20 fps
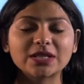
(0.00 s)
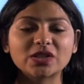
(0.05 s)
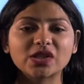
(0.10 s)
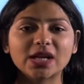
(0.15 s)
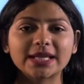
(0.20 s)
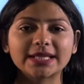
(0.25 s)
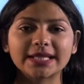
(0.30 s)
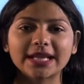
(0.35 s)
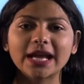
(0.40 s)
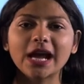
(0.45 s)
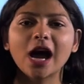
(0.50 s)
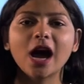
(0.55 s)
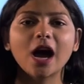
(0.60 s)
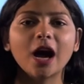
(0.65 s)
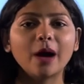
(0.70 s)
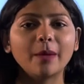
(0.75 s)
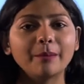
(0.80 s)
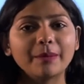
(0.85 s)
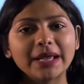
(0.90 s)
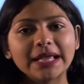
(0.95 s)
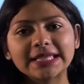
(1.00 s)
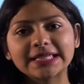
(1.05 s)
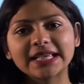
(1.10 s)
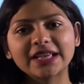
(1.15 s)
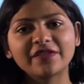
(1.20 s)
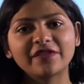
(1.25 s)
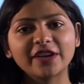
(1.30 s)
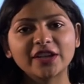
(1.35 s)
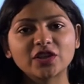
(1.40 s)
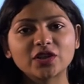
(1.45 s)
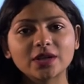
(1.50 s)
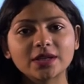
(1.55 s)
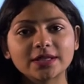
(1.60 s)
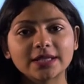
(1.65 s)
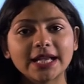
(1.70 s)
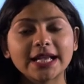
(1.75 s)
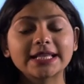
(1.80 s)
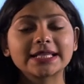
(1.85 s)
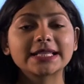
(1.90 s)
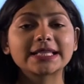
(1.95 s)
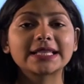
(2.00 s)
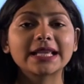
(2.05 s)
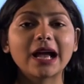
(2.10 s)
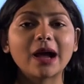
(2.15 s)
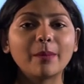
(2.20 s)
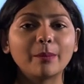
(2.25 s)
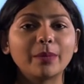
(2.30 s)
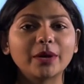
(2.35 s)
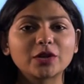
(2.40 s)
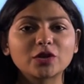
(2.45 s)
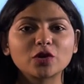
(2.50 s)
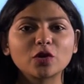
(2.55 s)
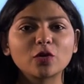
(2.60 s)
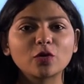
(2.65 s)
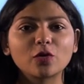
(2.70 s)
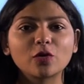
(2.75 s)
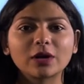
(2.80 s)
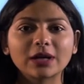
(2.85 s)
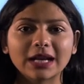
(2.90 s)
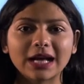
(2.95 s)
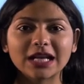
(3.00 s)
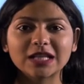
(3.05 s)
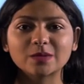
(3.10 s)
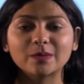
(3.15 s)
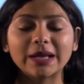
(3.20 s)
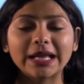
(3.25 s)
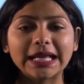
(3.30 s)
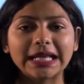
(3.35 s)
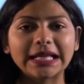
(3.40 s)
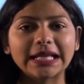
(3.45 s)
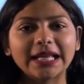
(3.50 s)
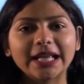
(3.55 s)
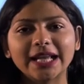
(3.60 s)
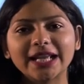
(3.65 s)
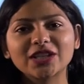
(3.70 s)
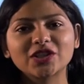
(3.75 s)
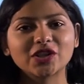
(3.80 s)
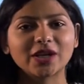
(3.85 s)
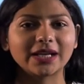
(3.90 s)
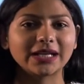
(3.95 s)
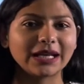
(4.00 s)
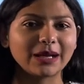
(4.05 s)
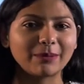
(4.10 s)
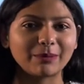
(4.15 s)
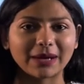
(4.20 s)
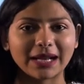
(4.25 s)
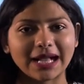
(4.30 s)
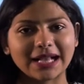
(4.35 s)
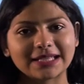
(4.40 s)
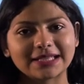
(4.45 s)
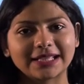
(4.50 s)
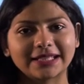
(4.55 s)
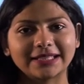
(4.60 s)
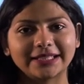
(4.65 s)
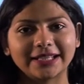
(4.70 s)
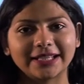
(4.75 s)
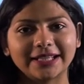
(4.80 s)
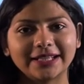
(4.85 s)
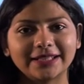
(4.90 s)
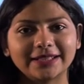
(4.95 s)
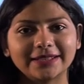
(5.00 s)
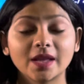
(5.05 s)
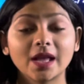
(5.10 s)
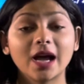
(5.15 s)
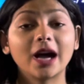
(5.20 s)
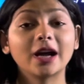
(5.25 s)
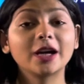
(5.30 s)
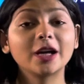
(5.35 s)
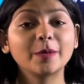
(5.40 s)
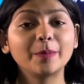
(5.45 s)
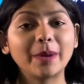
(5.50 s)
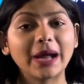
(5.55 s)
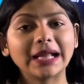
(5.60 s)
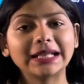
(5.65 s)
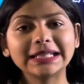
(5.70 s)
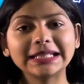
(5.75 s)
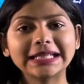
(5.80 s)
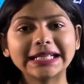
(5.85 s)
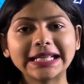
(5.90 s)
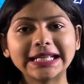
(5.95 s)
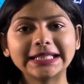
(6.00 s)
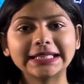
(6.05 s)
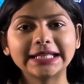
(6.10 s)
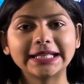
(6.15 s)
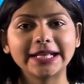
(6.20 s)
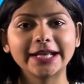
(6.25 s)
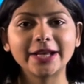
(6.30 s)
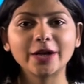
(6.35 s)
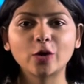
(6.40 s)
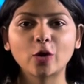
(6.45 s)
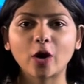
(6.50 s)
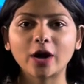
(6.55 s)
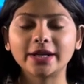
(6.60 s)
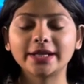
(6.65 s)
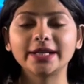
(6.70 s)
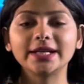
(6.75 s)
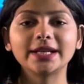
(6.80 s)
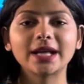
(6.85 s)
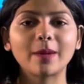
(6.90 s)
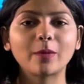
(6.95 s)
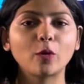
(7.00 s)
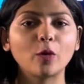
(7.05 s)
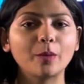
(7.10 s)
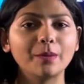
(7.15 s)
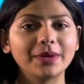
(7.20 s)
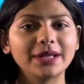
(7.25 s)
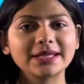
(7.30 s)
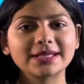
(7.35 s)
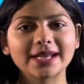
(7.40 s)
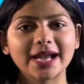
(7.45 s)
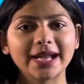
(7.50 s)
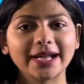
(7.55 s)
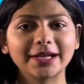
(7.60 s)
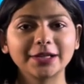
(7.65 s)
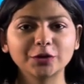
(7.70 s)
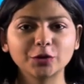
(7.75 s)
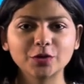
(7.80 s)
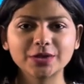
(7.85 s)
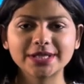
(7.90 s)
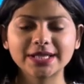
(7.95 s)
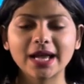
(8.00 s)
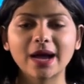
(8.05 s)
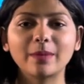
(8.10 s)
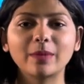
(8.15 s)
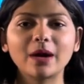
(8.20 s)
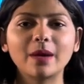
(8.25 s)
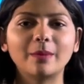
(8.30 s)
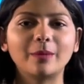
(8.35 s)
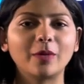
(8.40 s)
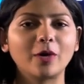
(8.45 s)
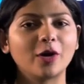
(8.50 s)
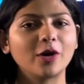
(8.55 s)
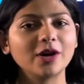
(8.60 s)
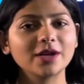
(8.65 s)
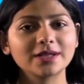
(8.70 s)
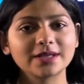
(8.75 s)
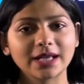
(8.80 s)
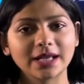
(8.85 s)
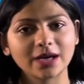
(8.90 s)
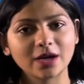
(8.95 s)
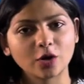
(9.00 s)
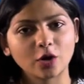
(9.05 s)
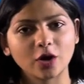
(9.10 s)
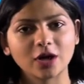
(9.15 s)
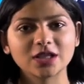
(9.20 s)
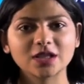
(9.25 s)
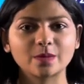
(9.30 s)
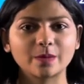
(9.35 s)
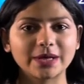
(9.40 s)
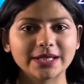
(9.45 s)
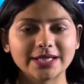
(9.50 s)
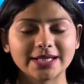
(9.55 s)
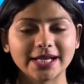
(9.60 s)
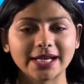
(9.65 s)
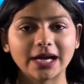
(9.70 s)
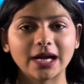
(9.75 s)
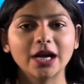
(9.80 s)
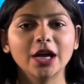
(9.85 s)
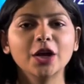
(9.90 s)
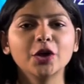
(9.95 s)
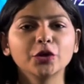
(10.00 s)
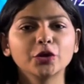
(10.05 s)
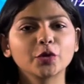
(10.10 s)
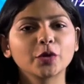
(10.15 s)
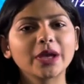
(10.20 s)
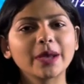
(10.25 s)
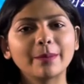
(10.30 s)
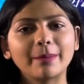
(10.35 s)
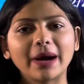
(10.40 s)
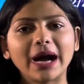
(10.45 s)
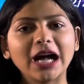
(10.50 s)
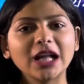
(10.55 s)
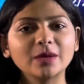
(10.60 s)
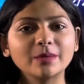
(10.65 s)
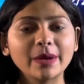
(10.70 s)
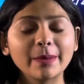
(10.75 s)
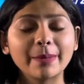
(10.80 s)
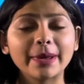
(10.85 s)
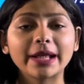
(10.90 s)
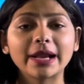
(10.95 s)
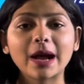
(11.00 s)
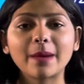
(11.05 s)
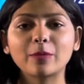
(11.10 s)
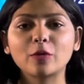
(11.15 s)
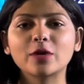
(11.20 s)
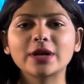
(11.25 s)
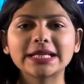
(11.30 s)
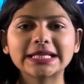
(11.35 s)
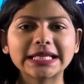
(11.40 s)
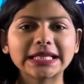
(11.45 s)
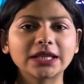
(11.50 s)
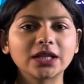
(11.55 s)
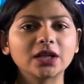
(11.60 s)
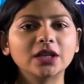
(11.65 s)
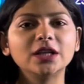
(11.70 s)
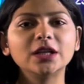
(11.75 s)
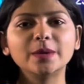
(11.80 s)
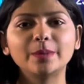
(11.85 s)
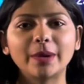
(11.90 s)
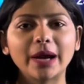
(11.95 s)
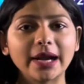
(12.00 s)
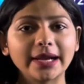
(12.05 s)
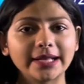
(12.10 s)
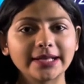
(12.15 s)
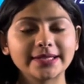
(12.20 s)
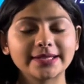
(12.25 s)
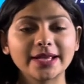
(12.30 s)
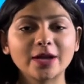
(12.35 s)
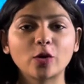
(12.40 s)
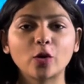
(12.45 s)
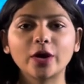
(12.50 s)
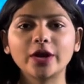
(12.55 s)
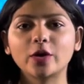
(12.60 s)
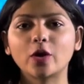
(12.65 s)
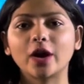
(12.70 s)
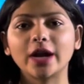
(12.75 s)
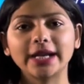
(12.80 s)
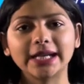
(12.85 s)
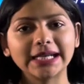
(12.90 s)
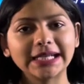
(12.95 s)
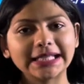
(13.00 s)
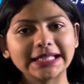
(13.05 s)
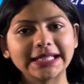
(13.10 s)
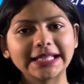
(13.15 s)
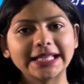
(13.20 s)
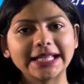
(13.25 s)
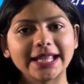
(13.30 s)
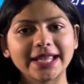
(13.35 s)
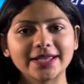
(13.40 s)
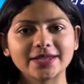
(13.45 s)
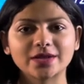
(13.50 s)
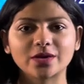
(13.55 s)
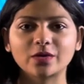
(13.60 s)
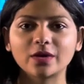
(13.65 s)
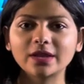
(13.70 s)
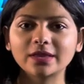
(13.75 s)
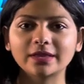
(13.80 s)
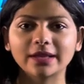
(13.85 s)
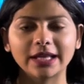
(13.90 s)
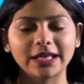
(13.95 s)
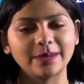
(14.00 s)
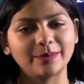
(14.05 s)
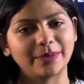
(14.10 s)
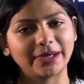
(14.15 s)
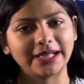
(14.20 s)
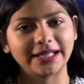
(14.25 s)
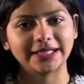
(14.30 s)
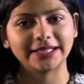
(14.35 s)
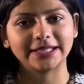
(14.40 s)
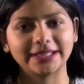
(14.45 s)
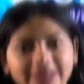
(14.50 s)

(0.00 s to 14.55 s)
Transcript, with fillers: जैसे अमेजिंग फीचर्स हैं जिससे आप बच्चों को क्लास में इंगेज करके पढ़ा सकते हैं अगर पैनल के अंदर ही कंटेंट आपको मिल जाएगा तो इससे आपका बहुत सारा कॉस्ट बचेगा क्योंकि बाद में फिर आपको किसी थर्ड पार्टी से कोई कंटेंट लेने की ज़रूरत नहीं पड़ेगी